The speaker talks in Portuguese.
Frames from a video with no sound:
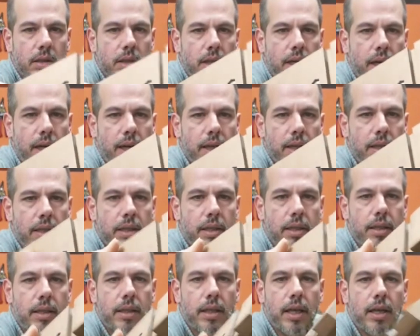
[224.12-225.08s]
Tá?
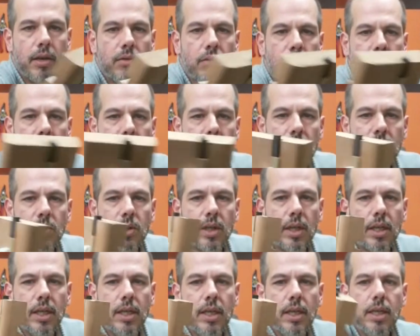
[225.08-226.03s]
Tem um rasgo
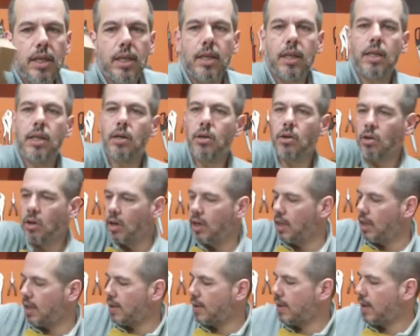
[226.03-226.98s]
aqui que
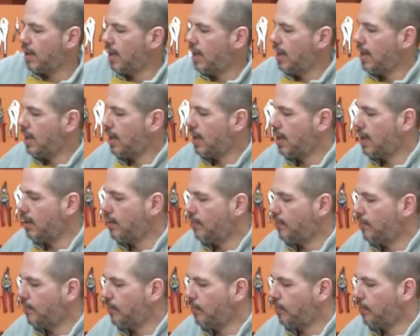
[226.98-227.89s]
corre nessa guia aqui.